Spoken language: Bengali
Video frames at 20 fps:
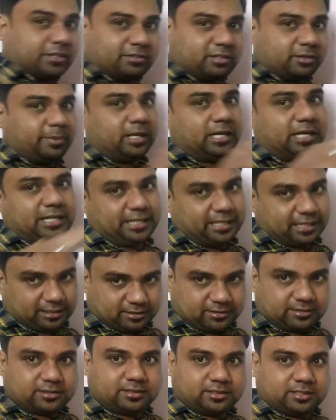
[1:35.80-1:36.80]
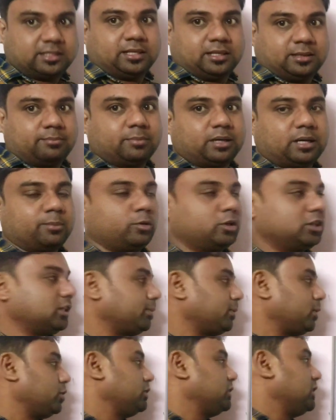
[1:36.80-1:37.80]
ফেসিবল এরিয়া বা বলতে
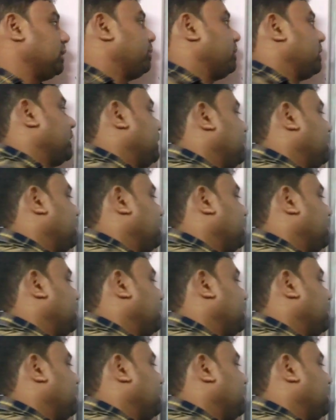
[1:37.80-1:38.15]
পারো যে আমার